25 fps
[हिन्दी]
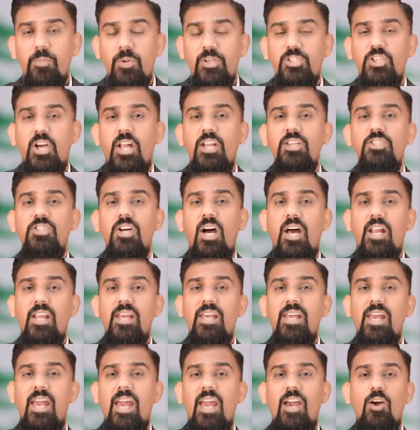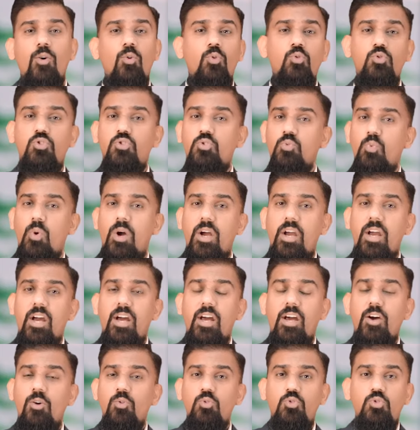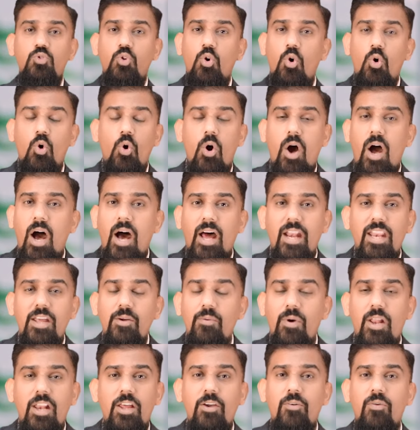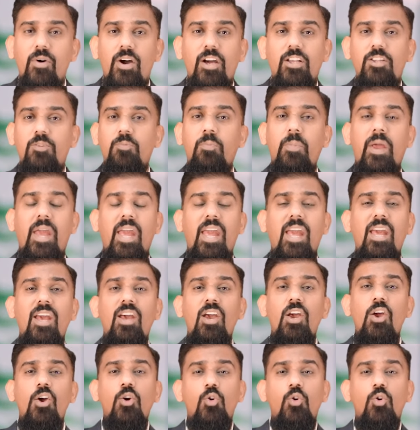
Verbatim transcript: पहचानी जा रही है उस वक्त उसको आने वाले वक्त में